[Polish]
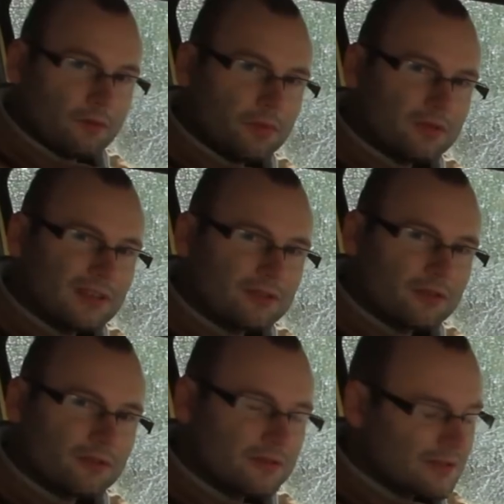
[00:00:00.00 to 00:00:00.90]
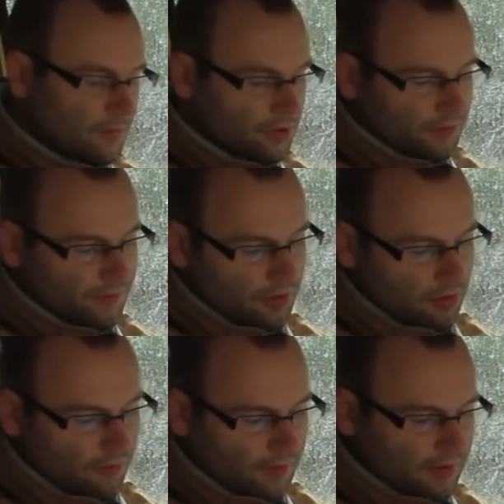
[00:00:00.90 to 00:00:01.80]
Ponadto
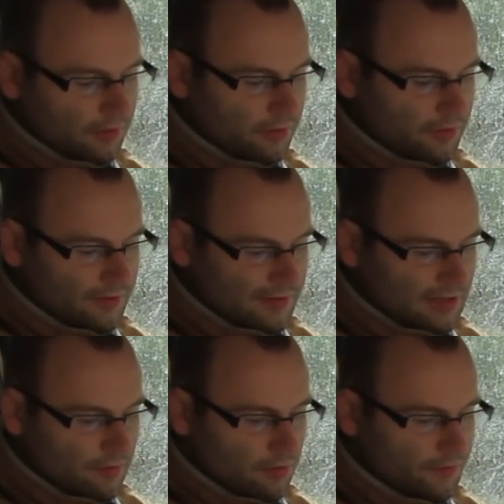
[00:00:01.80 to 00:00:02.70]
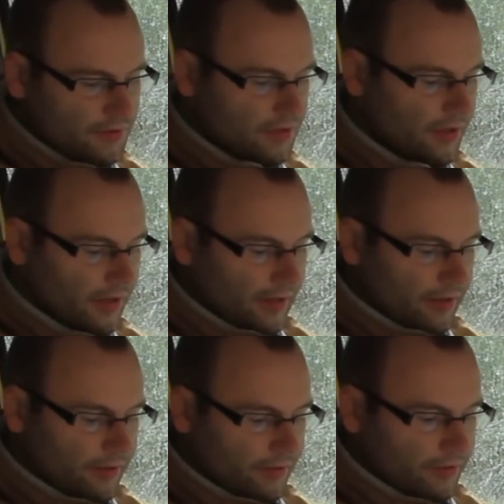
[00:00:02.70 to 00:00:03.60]
zmodyfikowano y, całkowicie
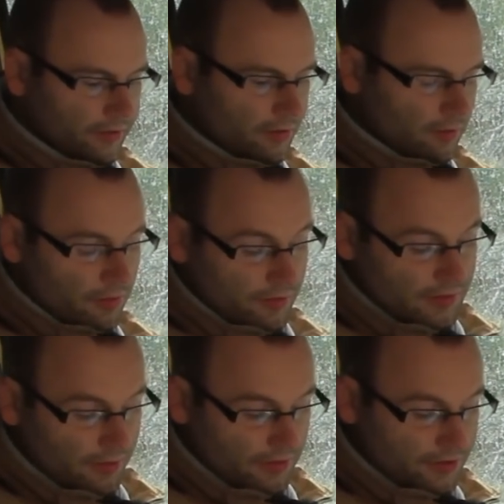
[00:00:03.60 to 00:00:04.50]
y, tą konsolę